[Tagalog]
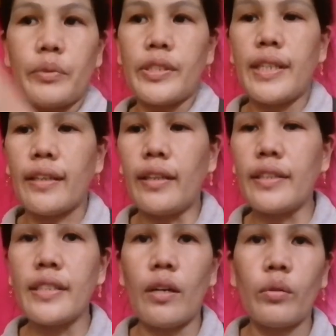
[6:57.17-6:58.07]
Tapos
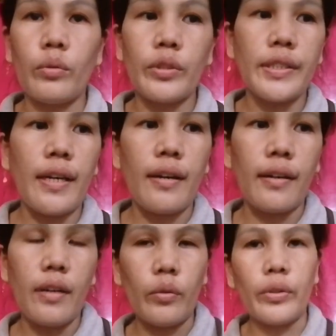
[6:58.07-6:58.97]
nag-text ako
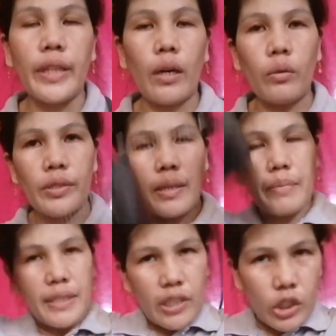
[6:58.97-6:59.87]
sa kakontak ko
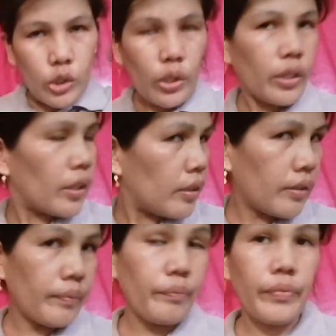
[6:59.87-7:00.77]
sa messenger
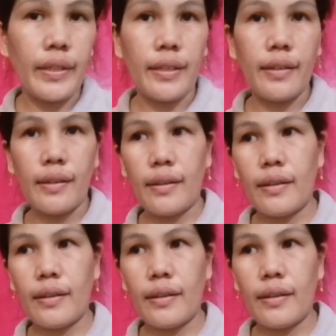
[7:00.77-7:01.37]
na